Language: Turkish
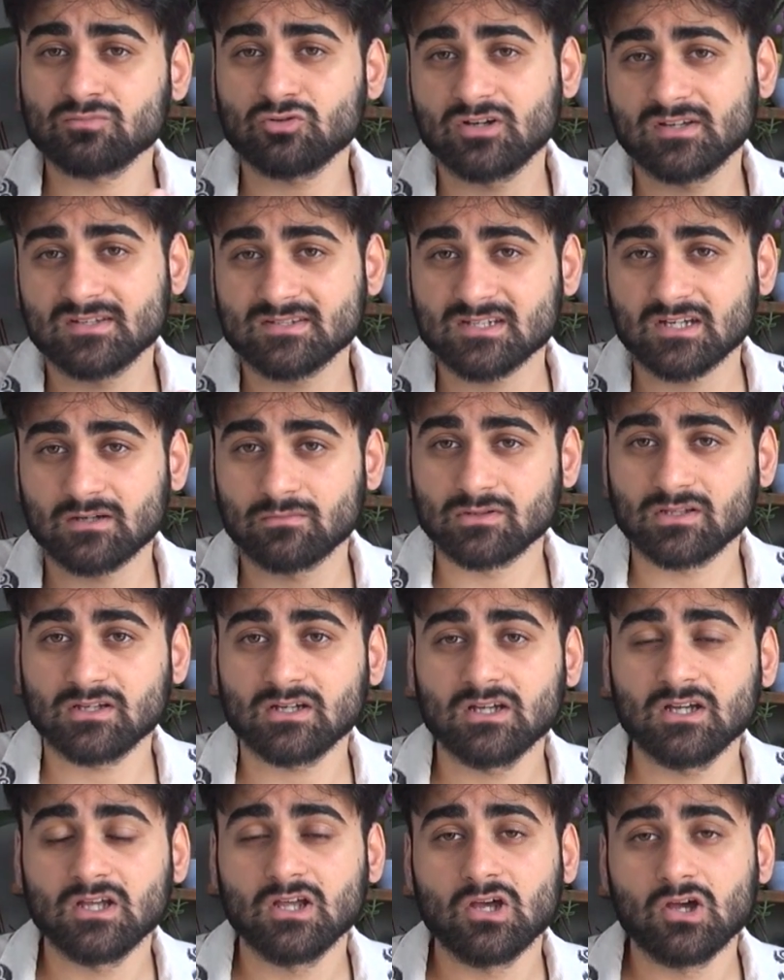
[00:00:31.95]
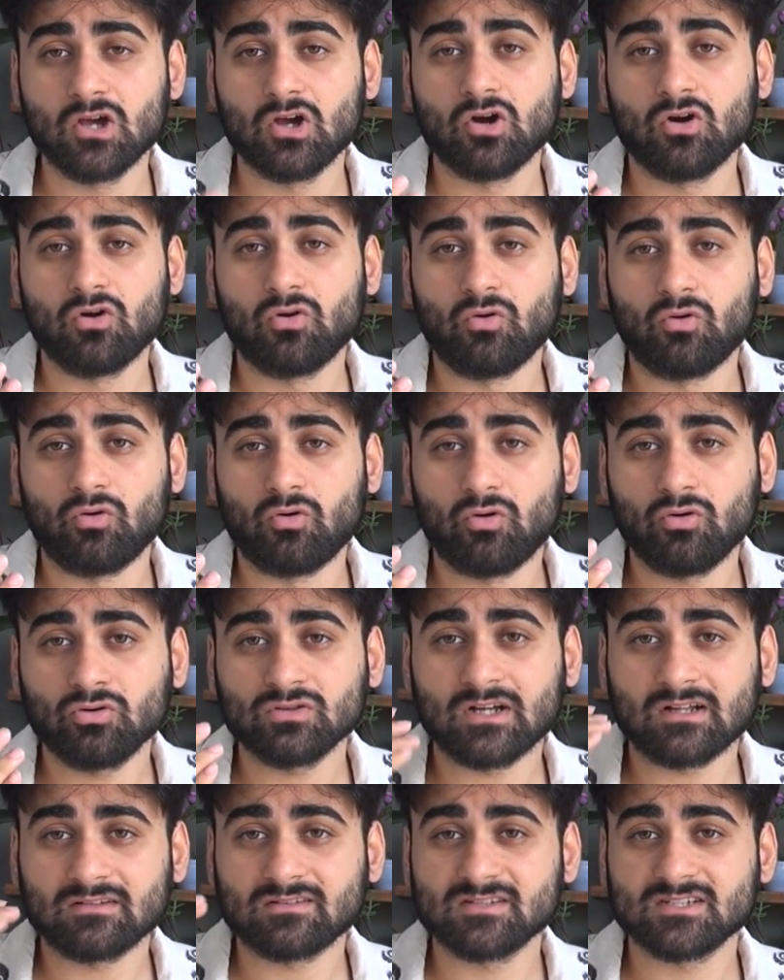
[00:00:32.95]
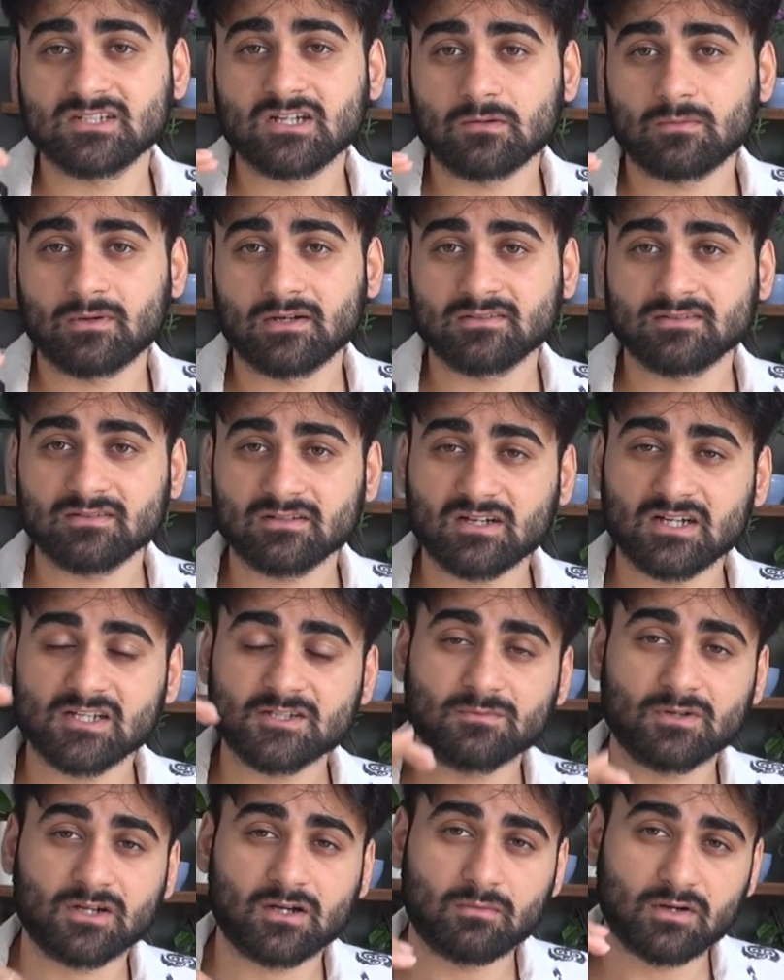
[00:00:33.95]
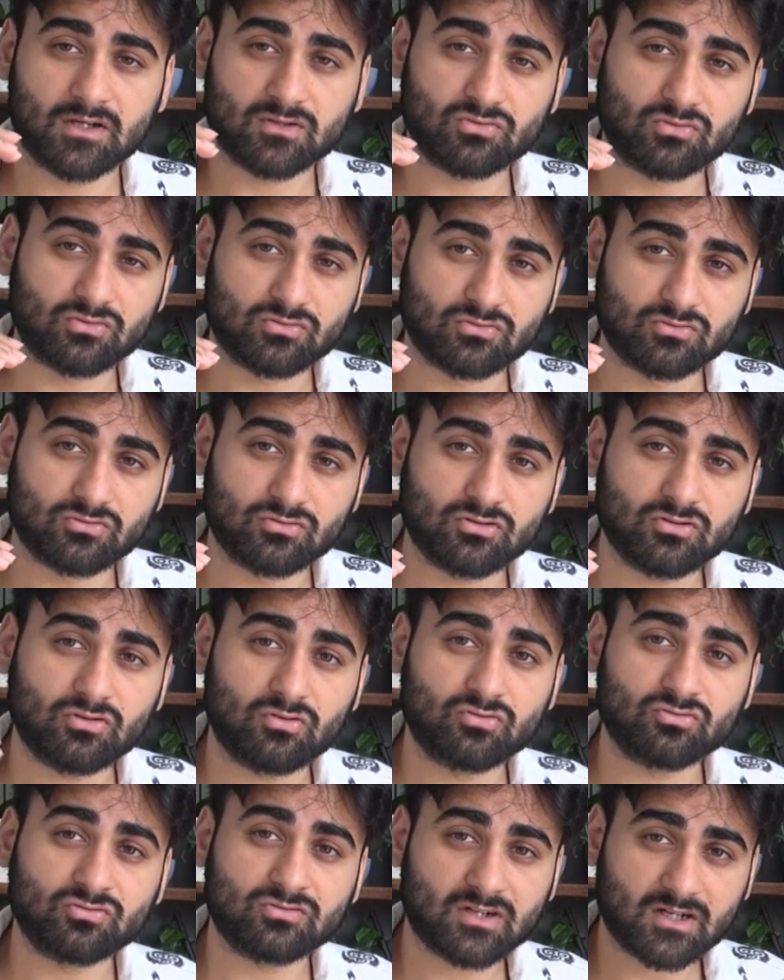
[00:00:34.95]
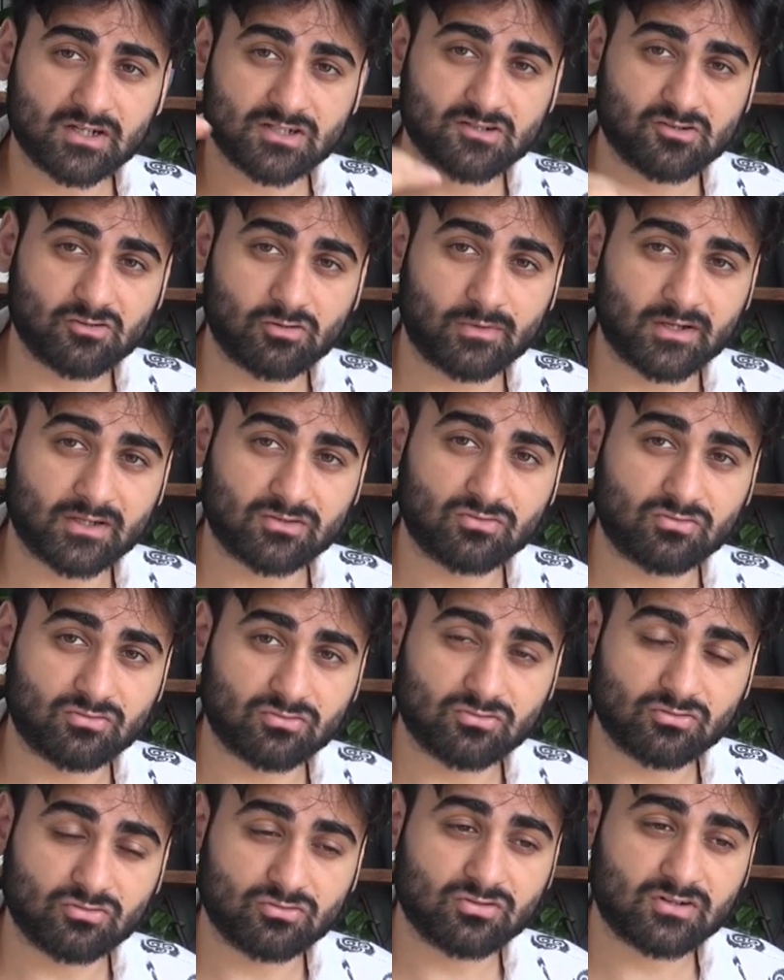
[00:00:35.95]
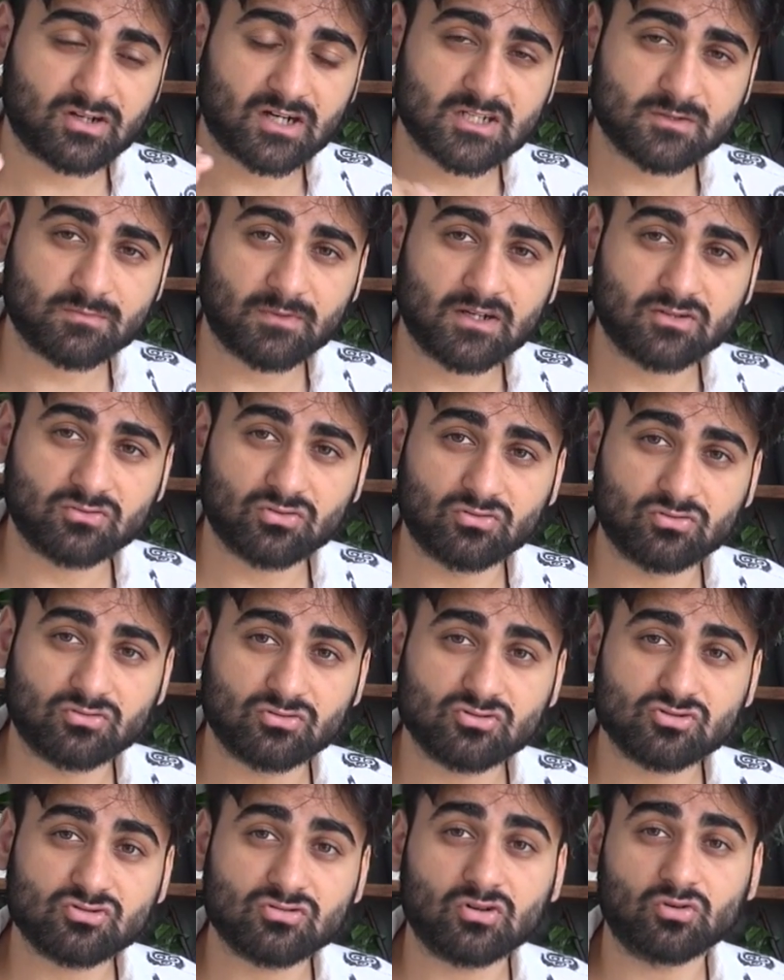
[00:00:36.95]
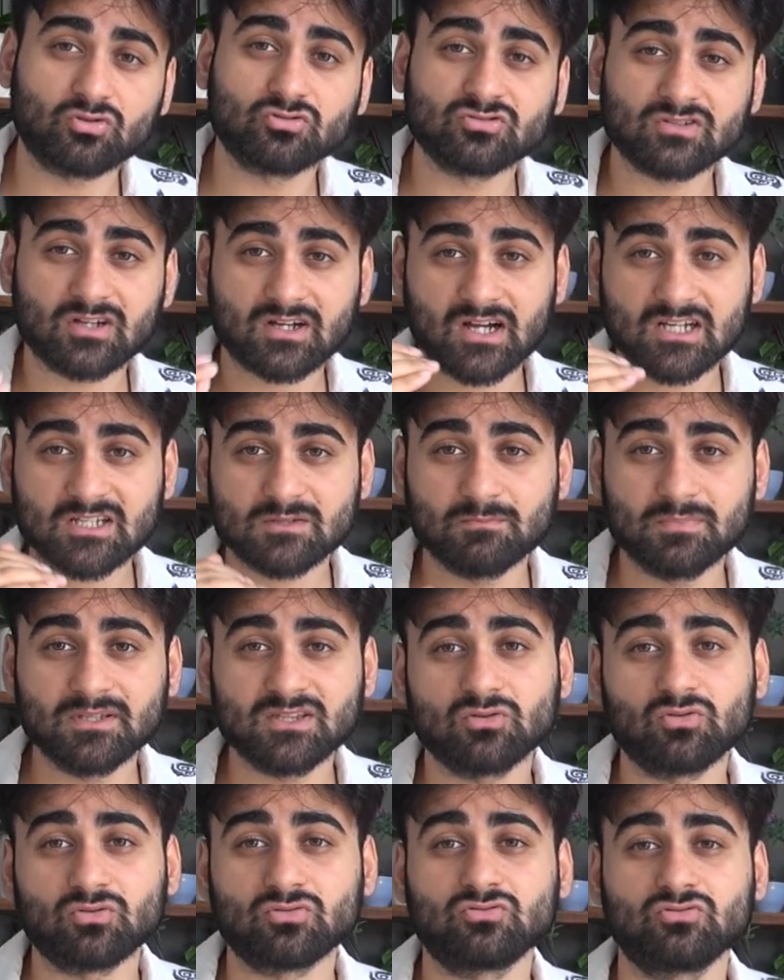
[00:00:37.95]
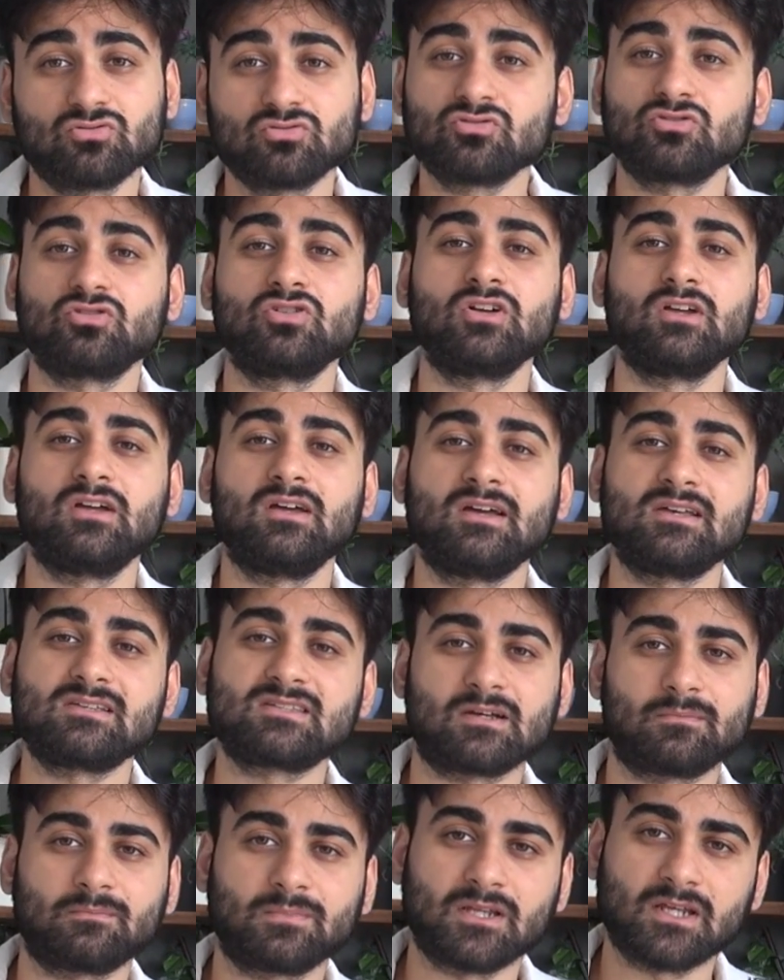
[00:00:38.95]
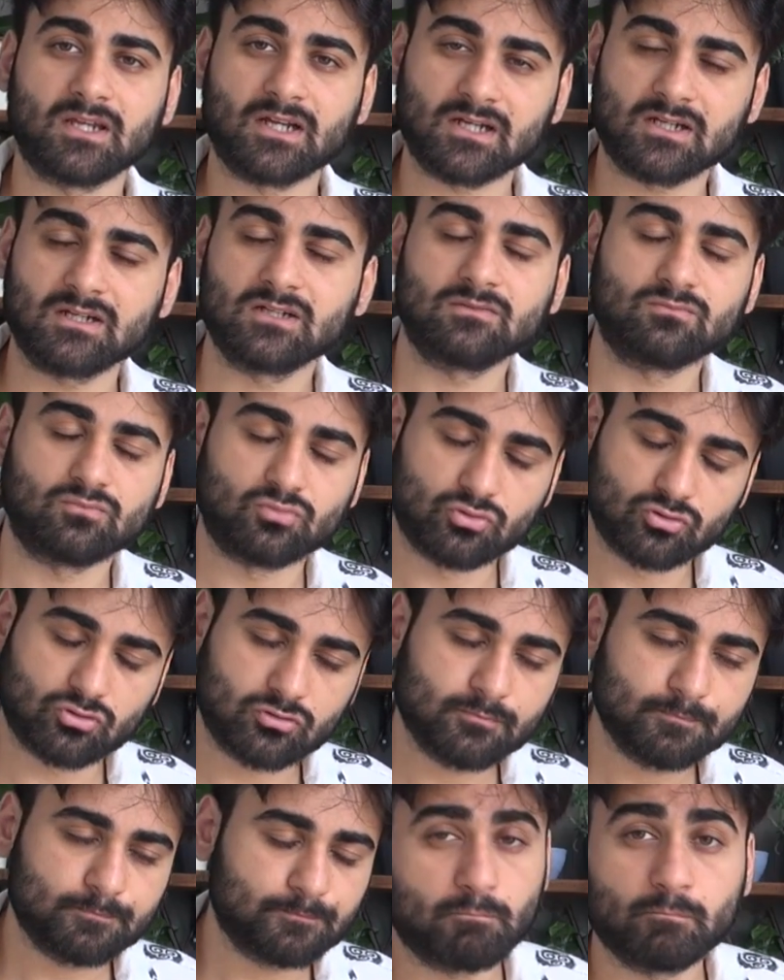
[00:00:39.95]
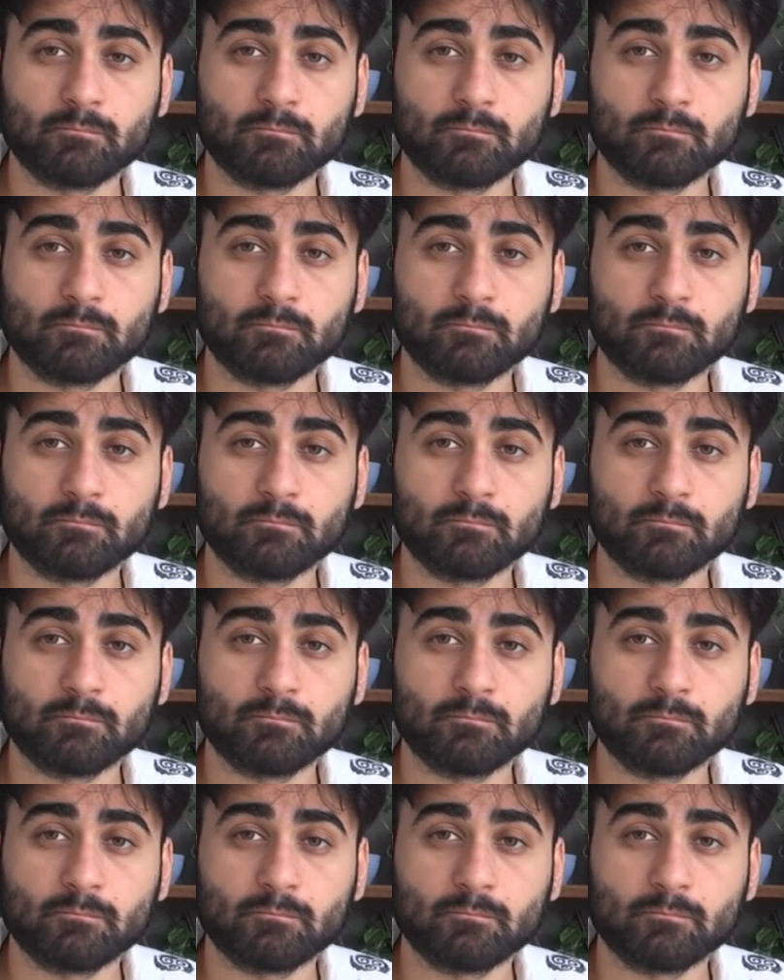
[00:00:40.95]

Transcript: Bu hesabı da 16 GB'ın kaç MB olduğunu, onun kaç kilobayt olduğunu, onun kaç byte olduğunu, sonra onun da kaç bit olduğunu hesaplayarak buldum.